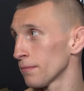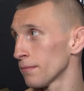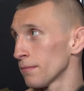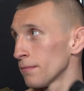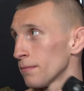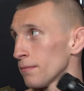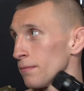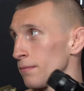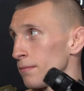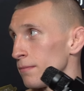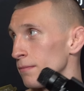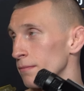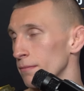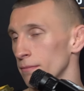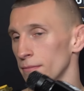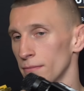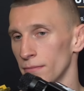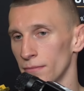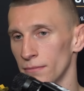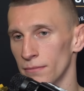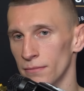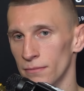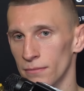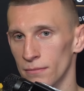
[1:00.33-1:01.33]
Oprócz
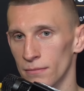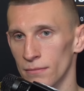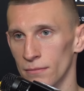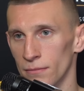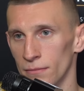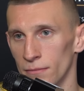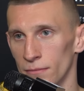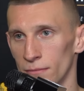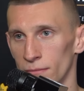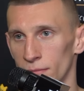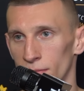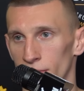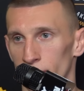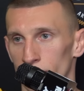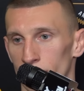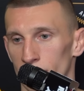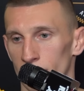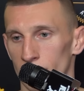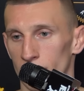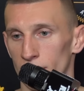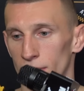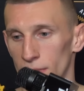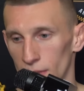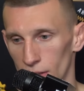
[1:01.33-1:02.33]
frontów też lewy prosty
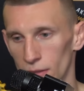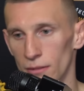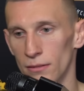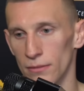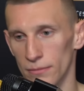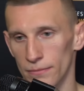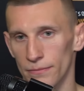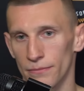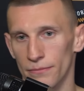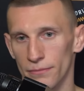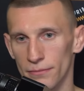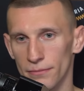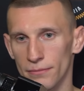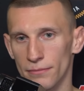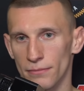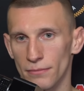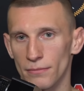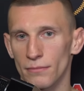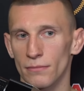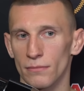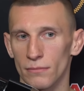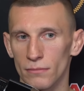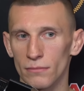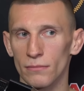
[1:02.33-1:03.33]
chyba pracował bardzo
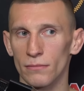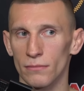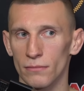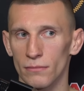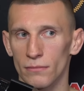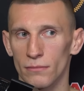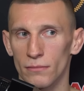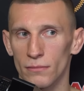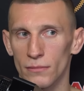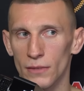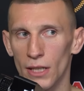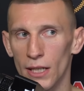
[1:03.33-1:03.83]
dobrze, co?